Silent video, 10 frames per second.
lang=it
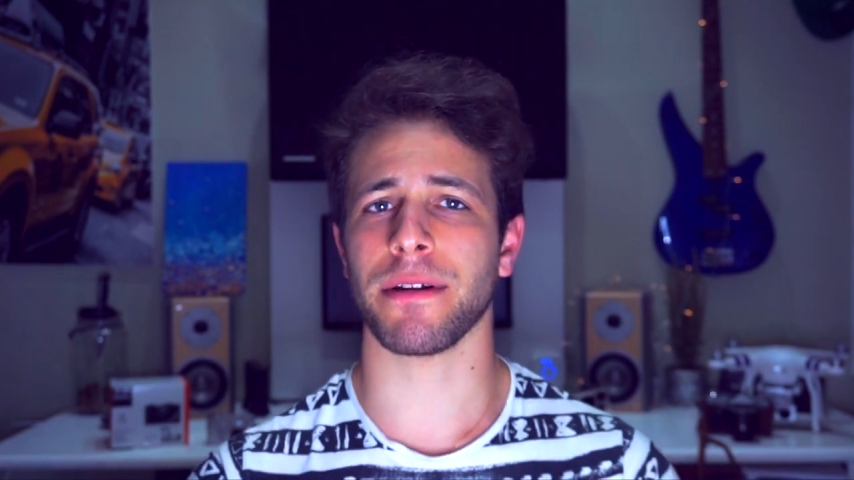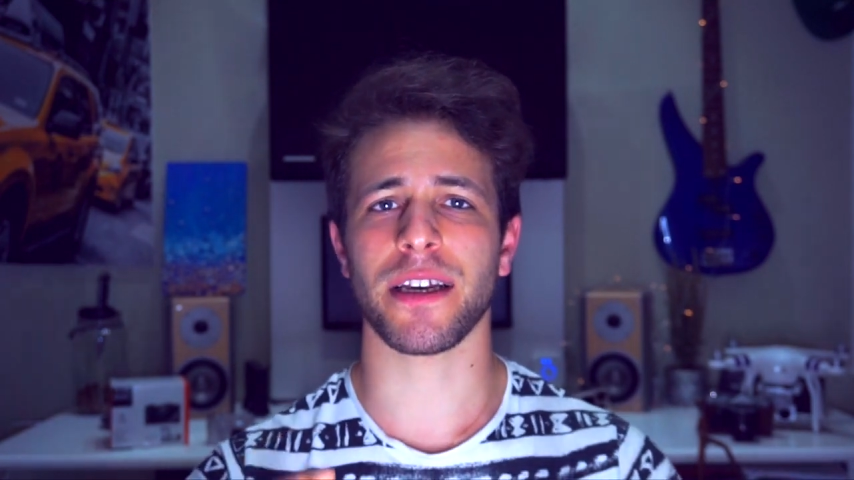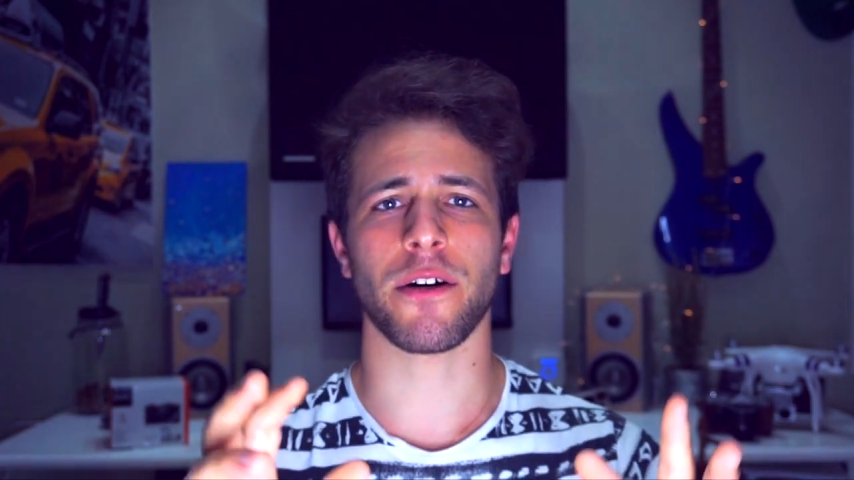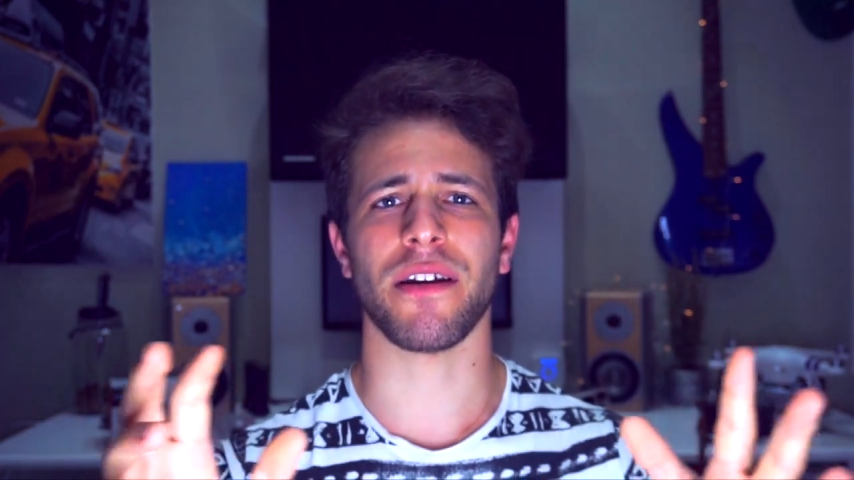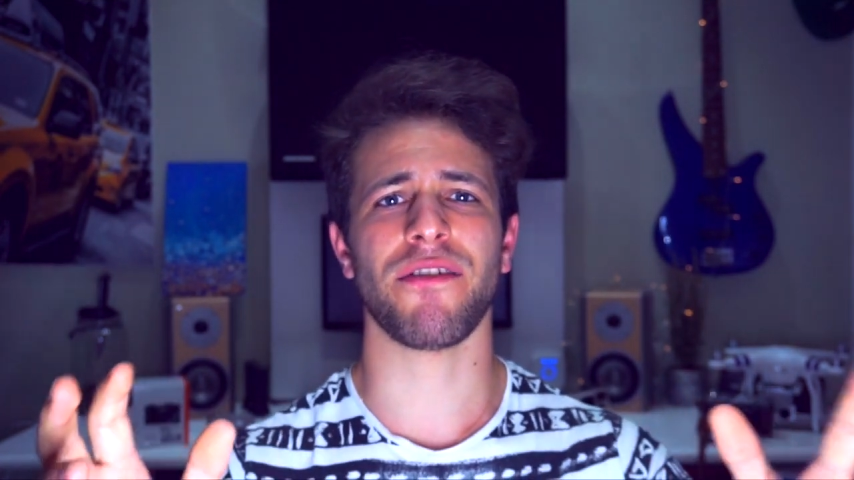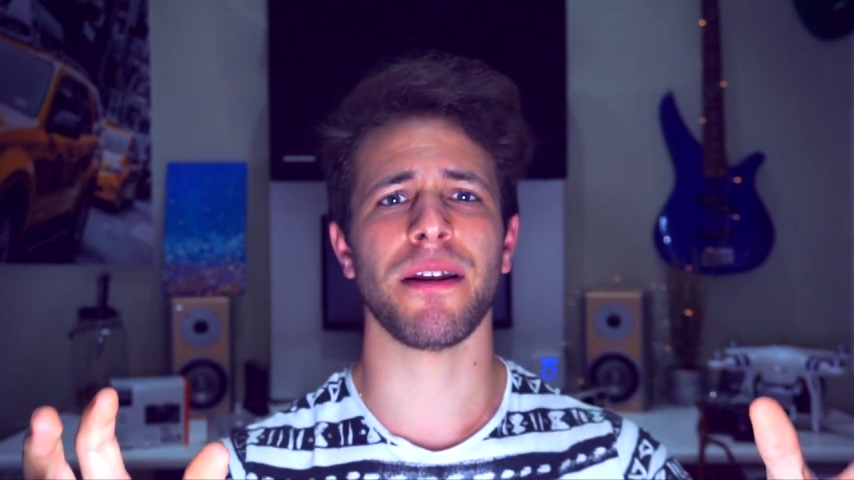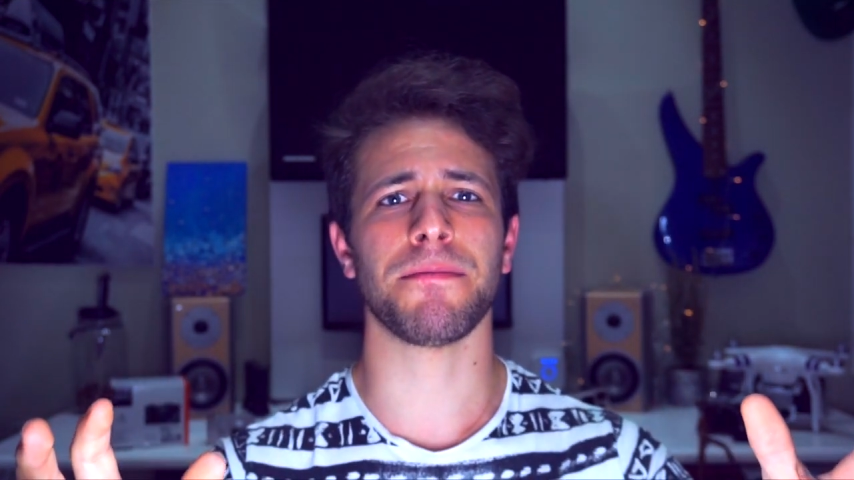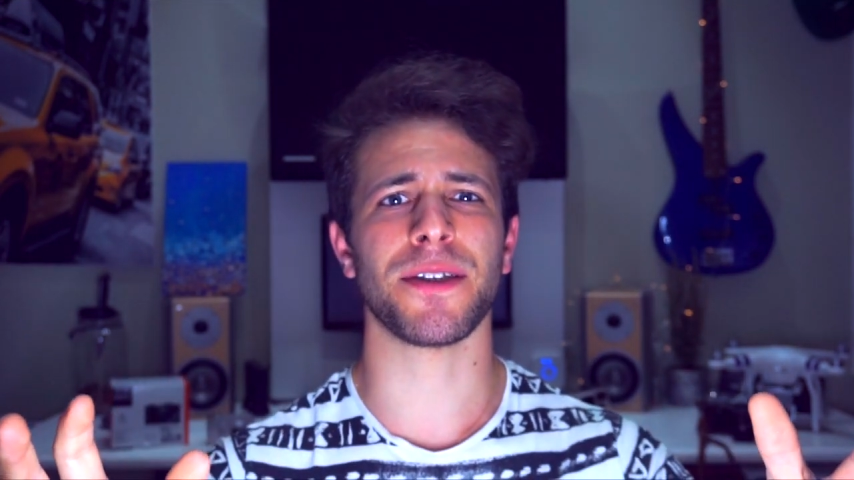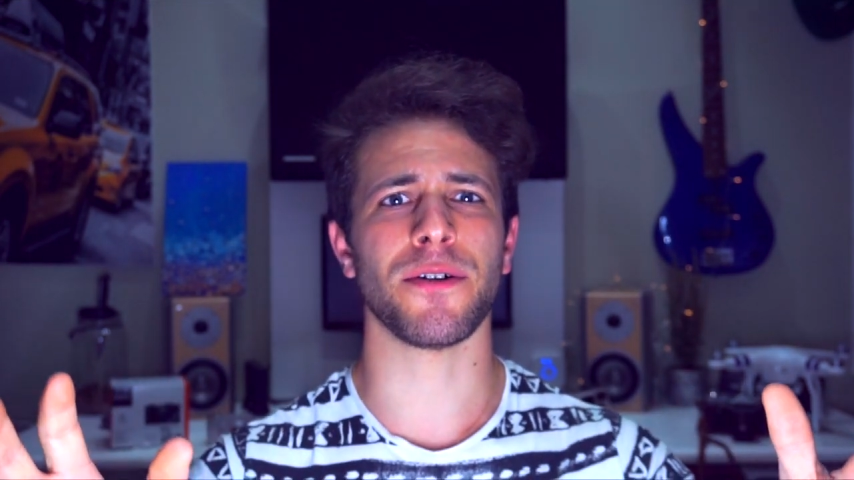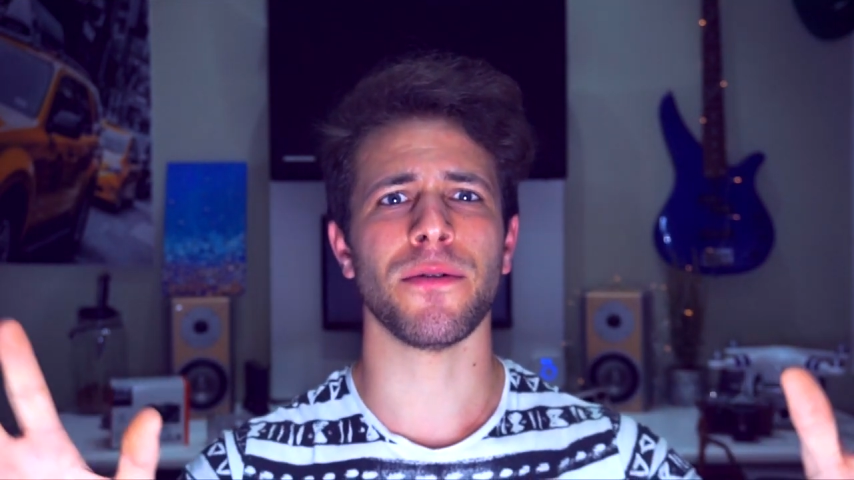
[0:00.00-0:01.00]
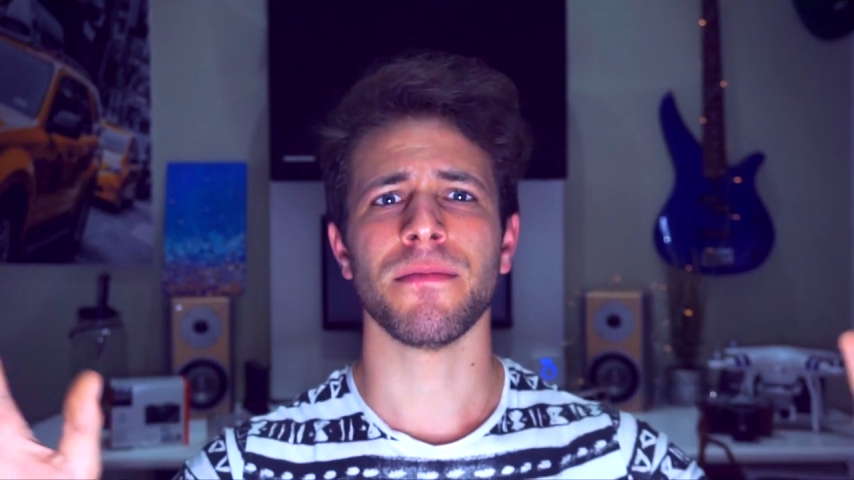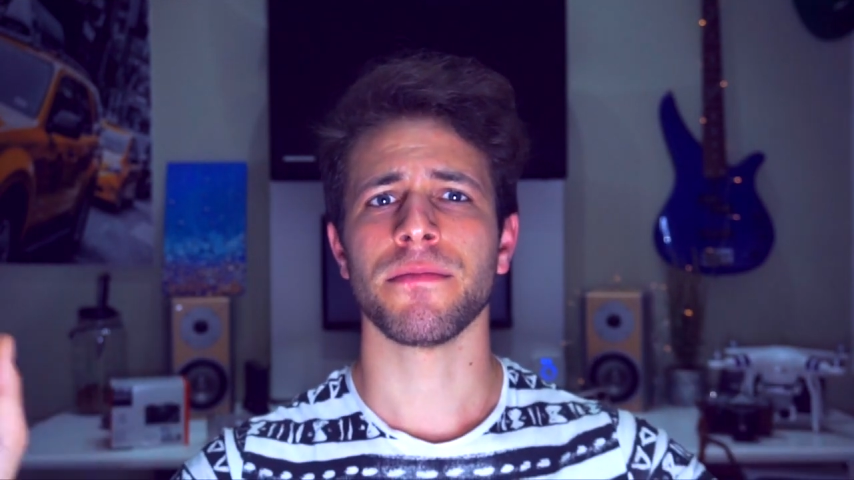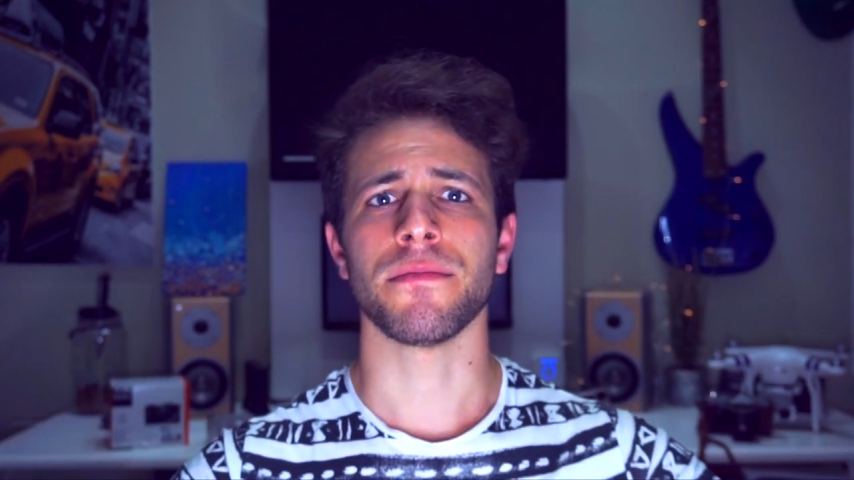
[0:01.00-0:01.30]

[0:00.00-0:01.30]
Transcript: quindi con le Philips Hue